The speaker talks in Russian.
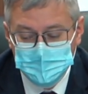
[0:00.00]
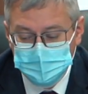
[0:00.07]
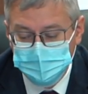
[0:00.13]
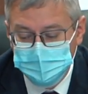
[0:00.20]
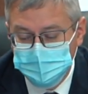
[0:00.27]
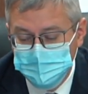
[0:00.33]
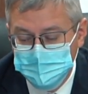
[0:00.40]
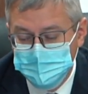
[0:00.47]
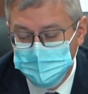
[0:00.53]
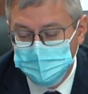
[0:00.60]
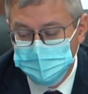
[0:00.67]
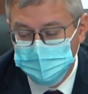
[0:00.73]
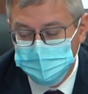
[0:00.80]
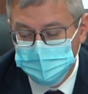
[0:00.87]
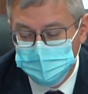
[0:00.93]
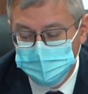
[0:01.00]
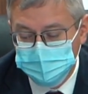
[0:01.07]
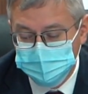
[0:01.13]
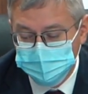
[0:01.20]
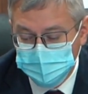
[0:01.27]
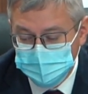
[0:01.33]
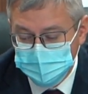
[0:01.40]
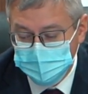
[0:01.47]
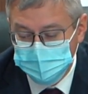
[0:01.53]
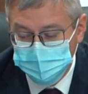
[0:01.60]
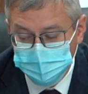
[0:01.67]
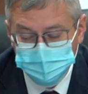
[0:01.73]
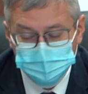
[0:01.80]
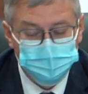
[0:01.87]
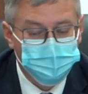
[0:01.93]
и э, смотреть
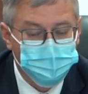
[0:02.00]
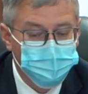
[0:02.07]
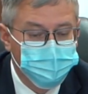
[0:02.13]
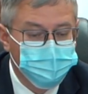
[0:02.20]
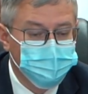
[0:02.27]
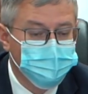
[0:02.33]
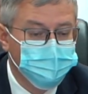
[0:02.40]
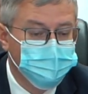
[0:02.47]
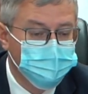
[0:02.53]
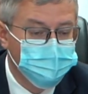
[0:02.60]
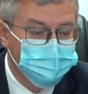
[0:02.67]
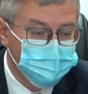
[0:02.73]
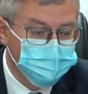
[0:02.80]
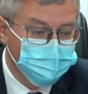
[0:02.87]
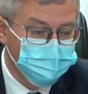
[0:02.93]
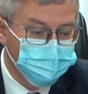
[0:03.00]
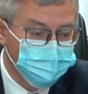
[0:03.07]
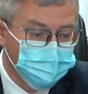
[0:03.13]
тоже по финансированию.